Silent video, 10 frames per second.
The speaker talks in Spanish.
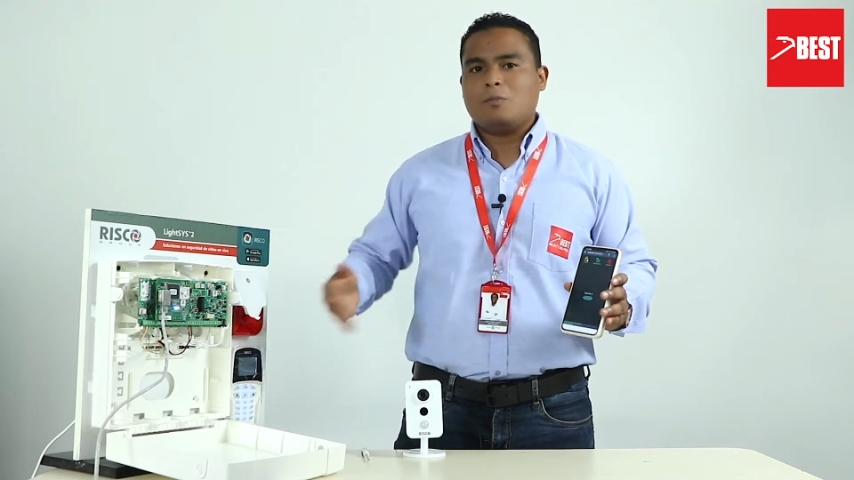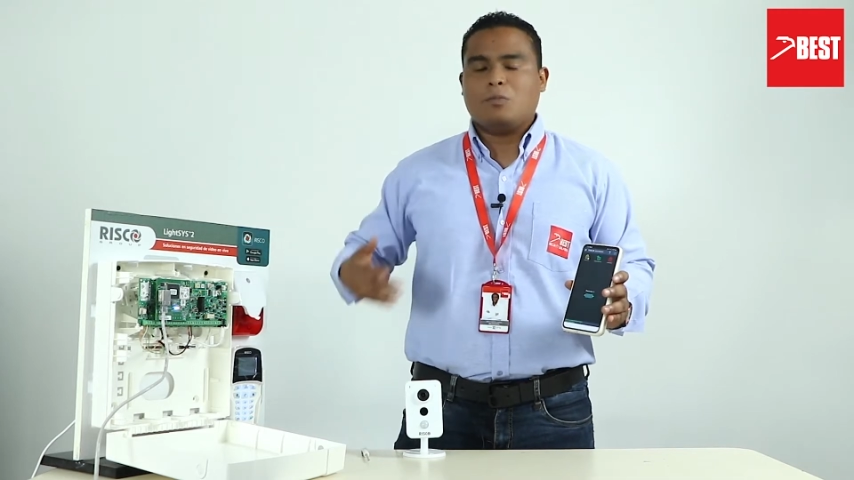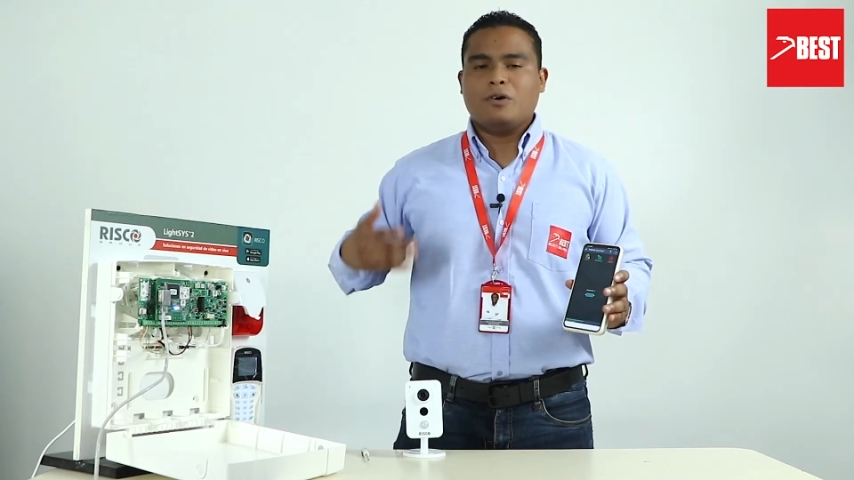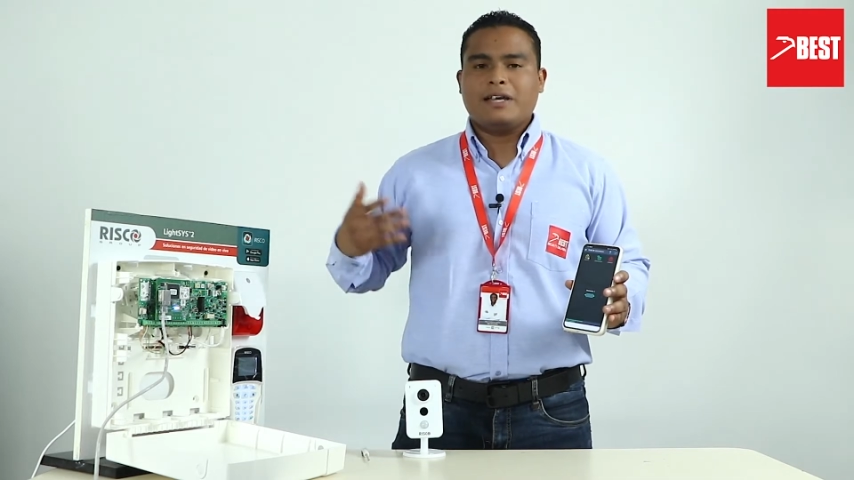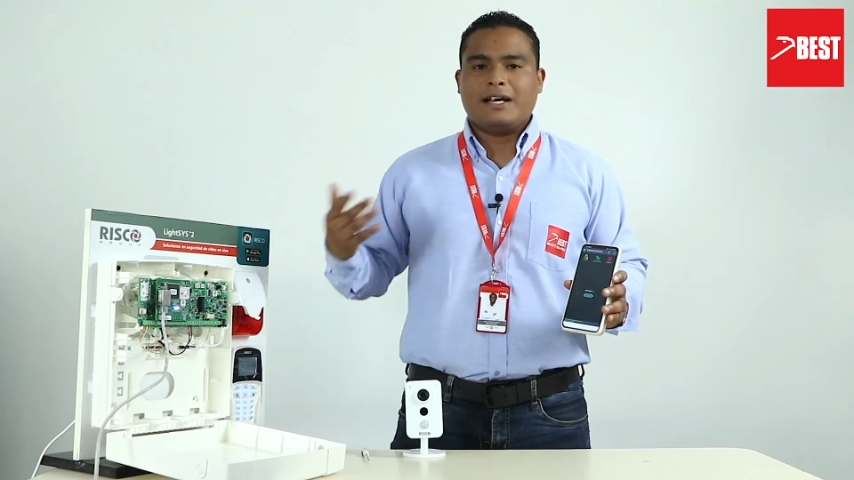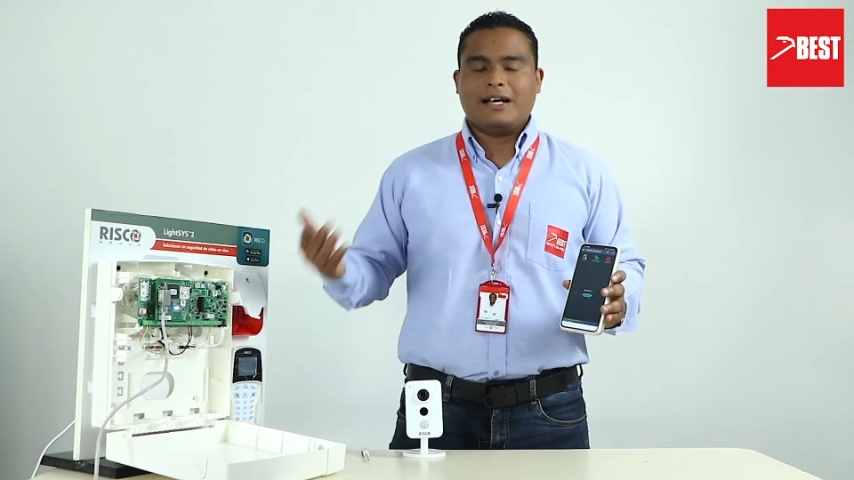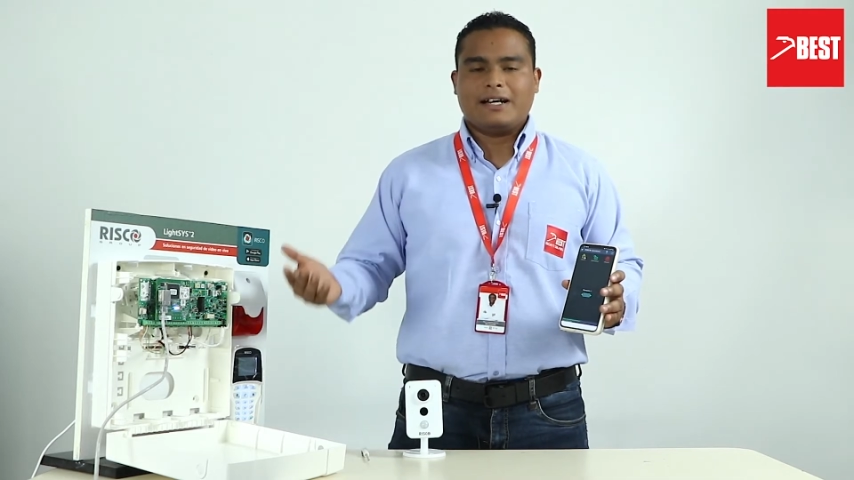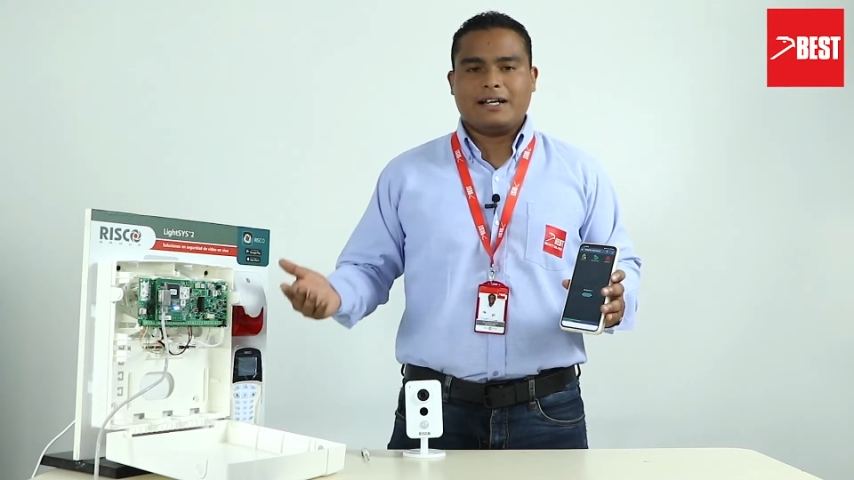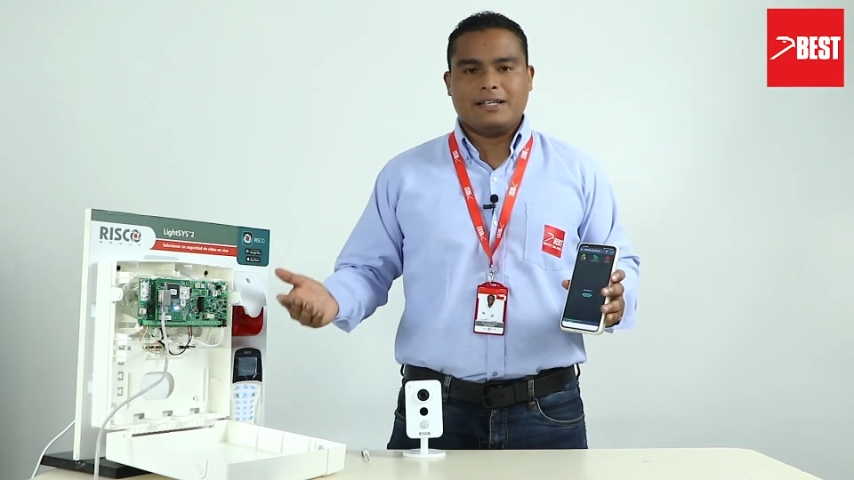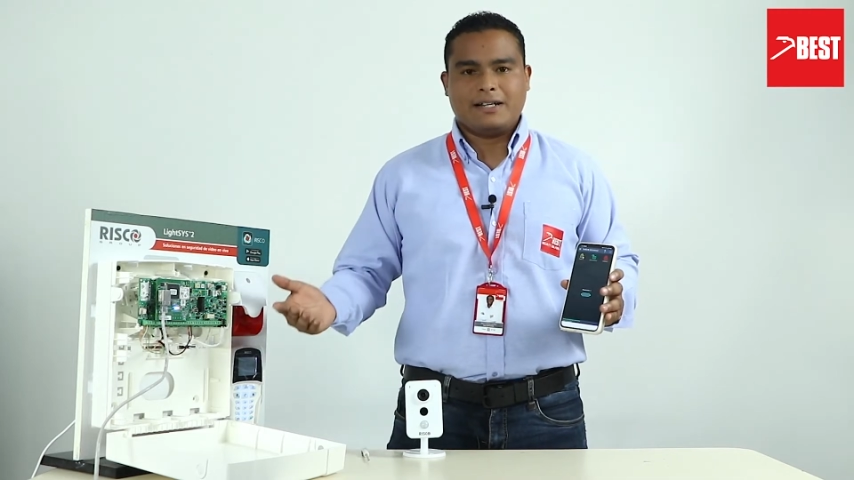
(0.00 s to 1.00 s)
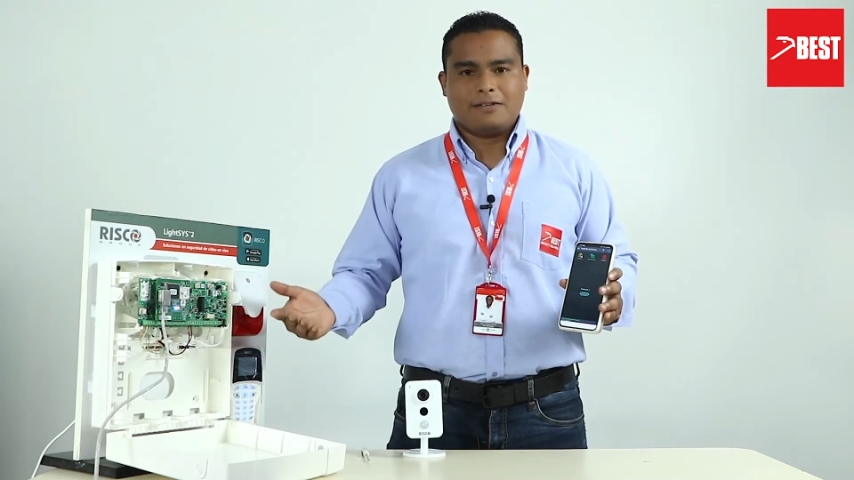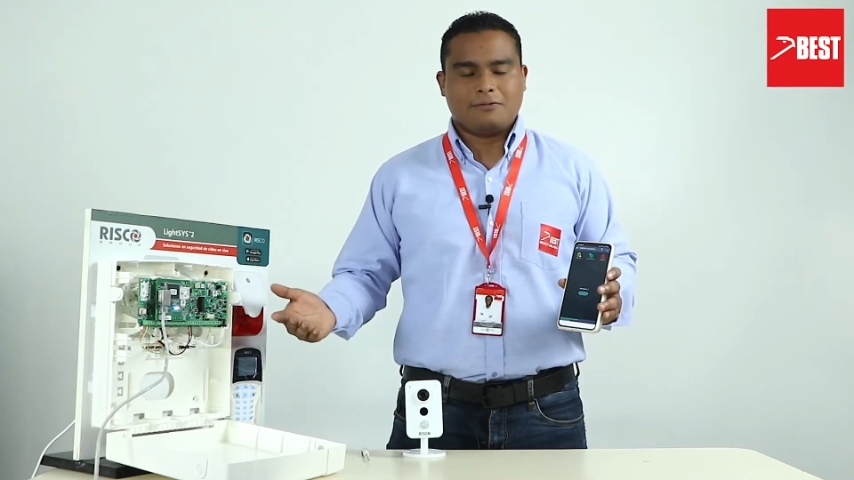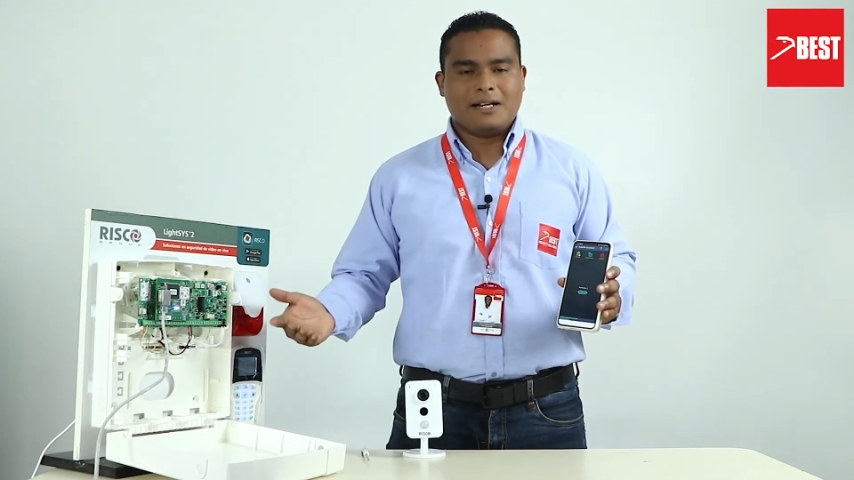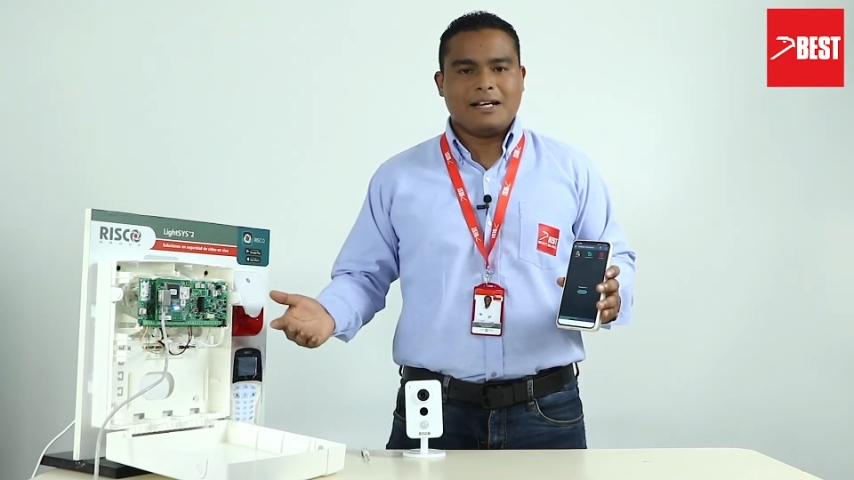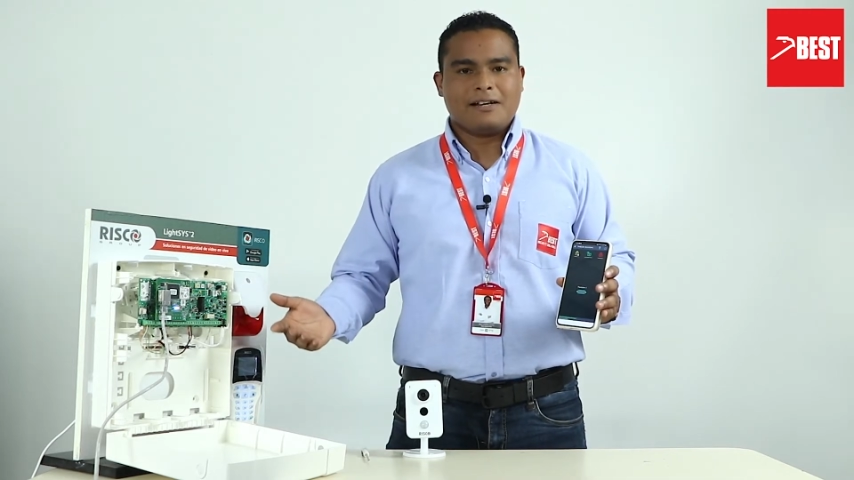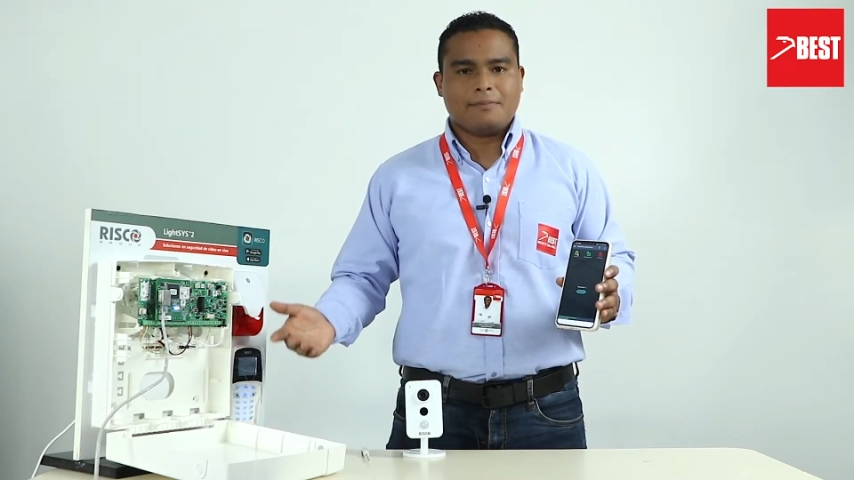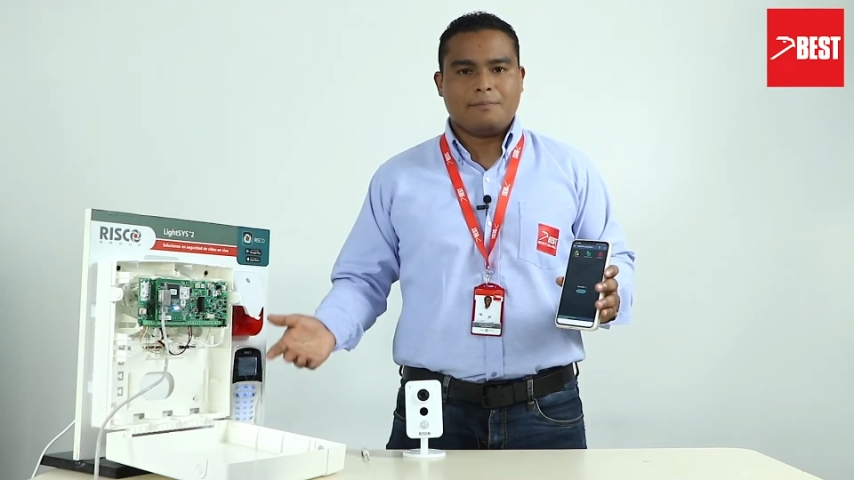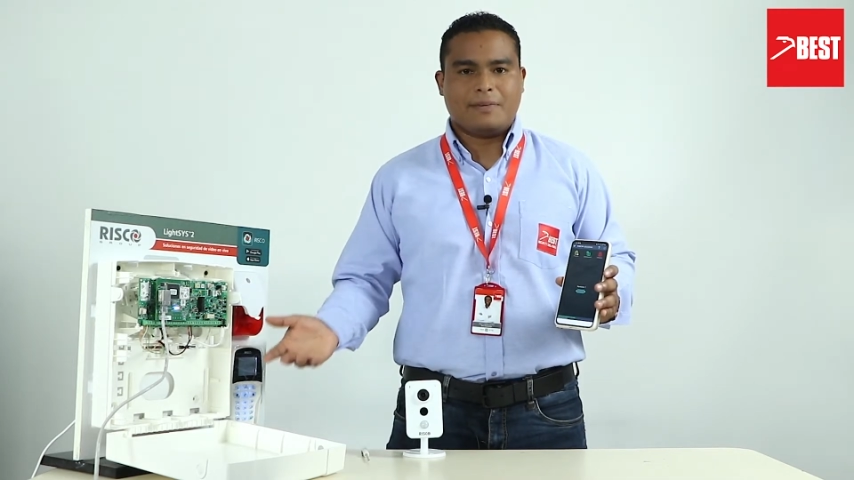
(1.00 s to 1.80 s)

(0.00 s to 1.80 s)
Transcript: voy a generar una alarma